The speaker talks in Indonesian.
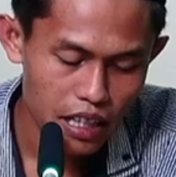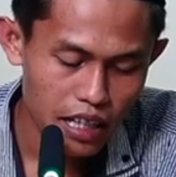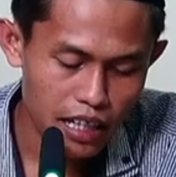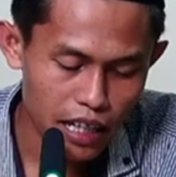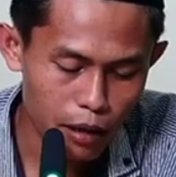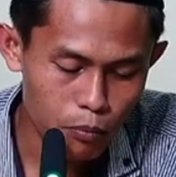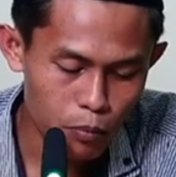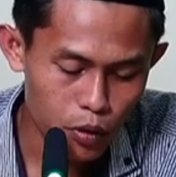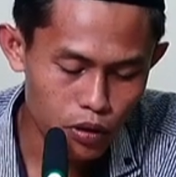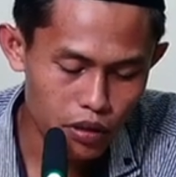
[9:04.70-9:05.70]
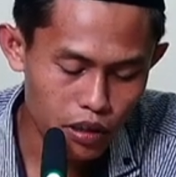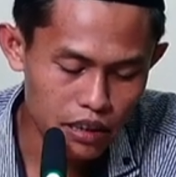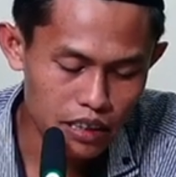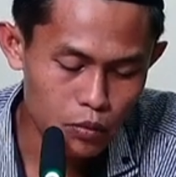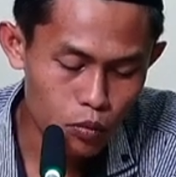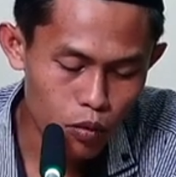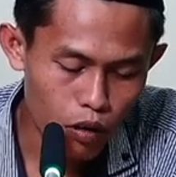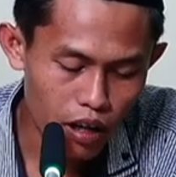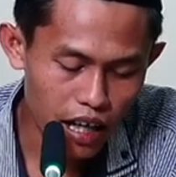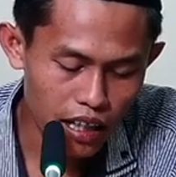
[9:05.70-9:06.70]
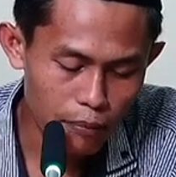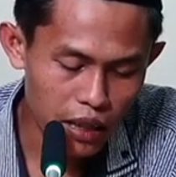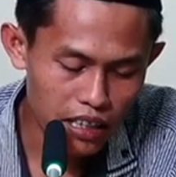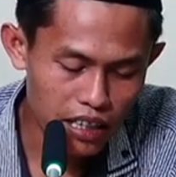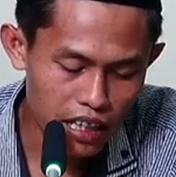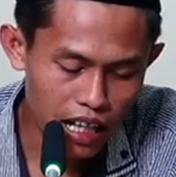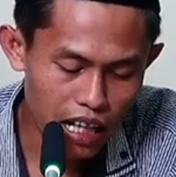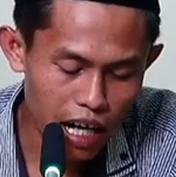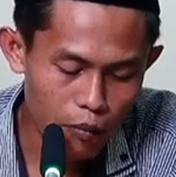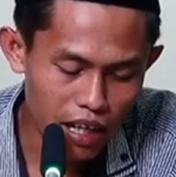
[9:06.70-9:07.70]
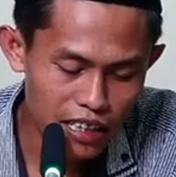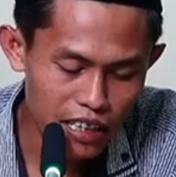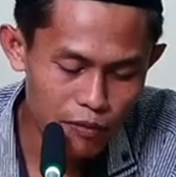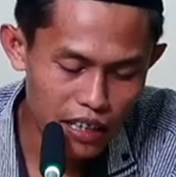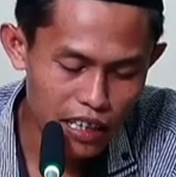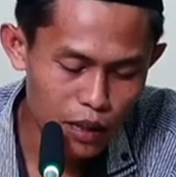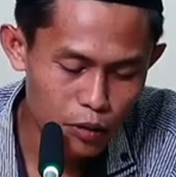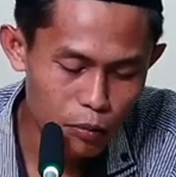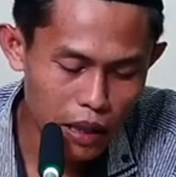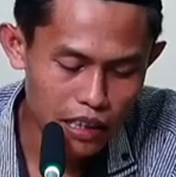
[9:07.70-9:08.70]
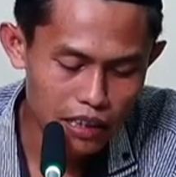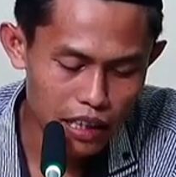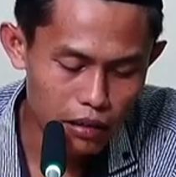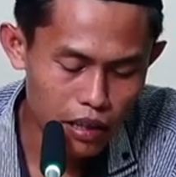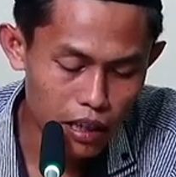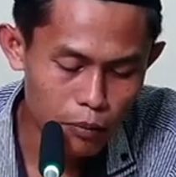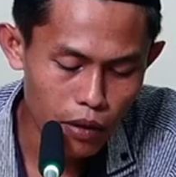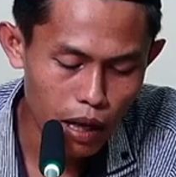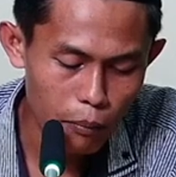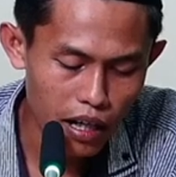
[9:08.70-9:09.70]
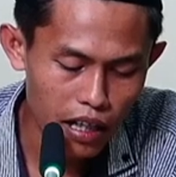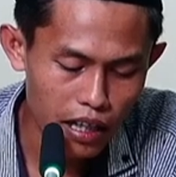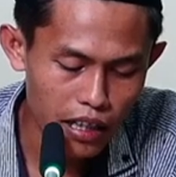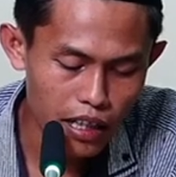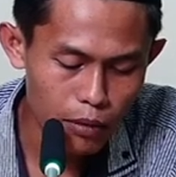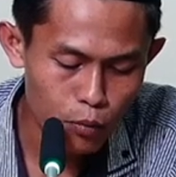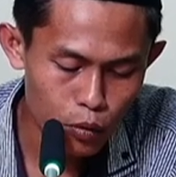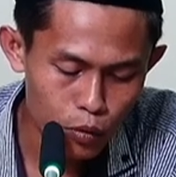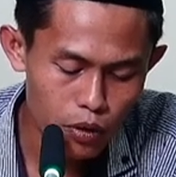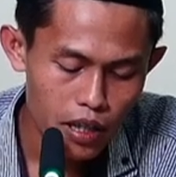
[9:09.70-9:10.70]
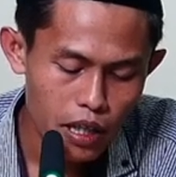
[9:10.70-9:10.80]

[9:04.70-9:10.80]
nek pun kula kalih panjenengan awak dhewe niku pancen gelem ngamalke ilmu